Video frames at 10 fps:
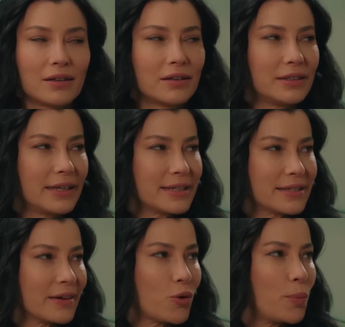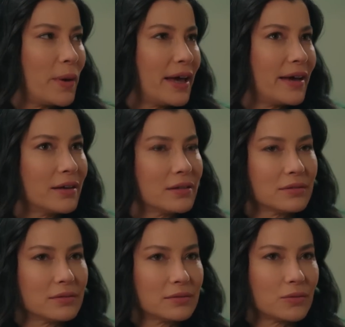Ay neyse oh be.
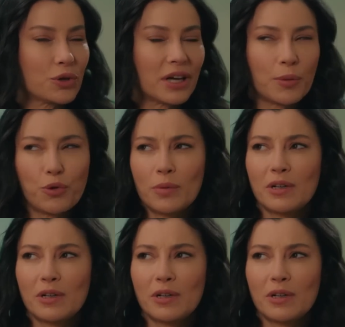O kelapoya